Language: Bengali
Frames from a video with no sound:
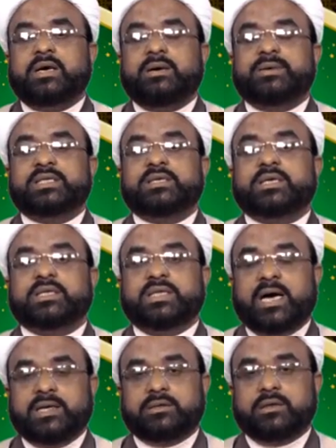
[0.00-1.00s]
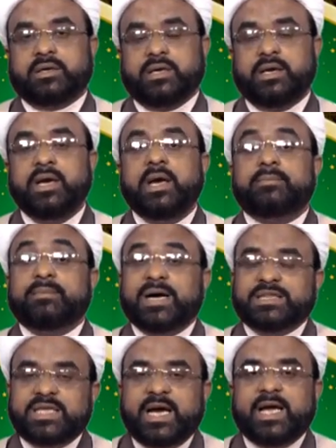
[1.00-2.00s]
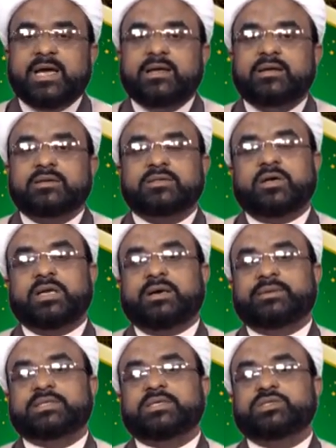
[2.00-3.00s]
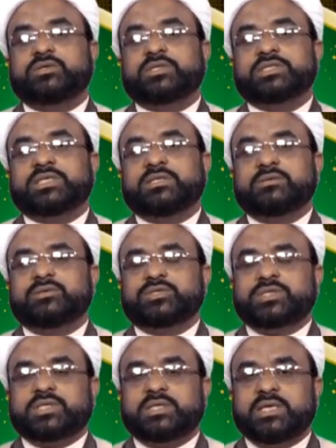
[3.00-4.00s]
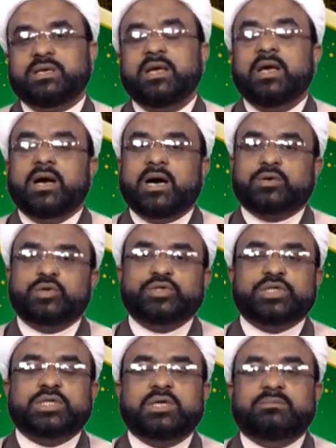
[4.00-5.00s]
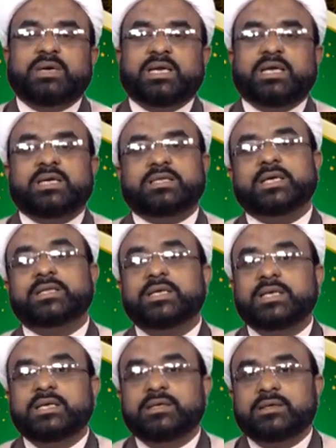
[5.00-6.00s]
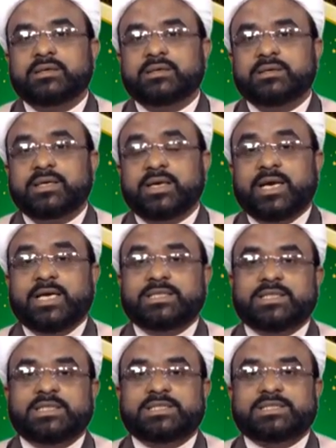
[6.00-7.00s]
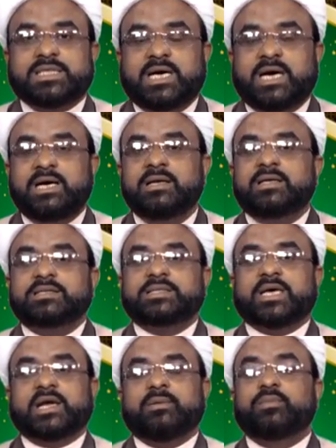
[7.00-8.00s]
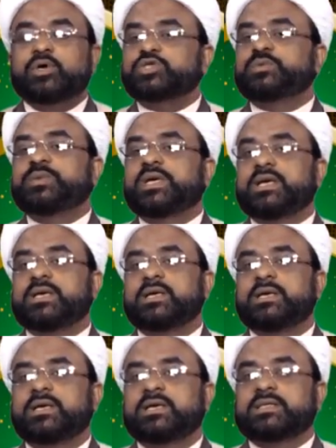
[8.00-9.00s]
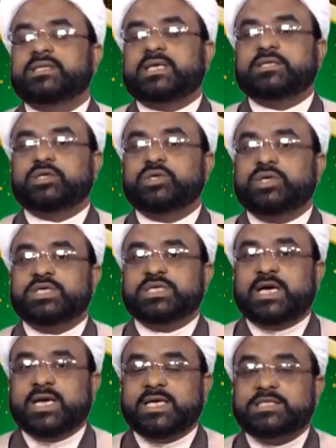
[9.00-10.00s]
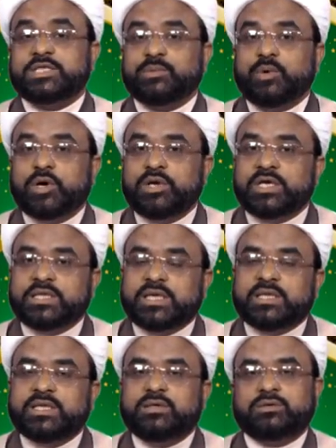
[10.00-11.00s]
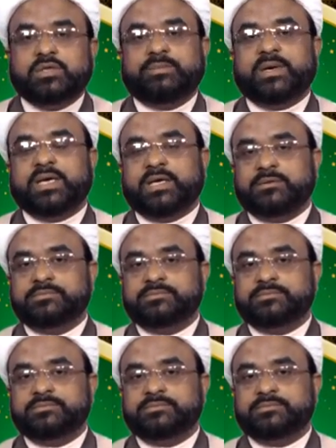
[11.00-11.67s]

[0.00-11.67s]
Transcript: আমাদেরকে দান করে বা দেয় তাহলে আমাদের জন্য সেদিন খুশির দিন আর খুশির দিন মানে ঈদের দিন এই জিনিসটা যারা বসবে তাদের জন্য সারা জীবন ঈদের দিন হতে পারে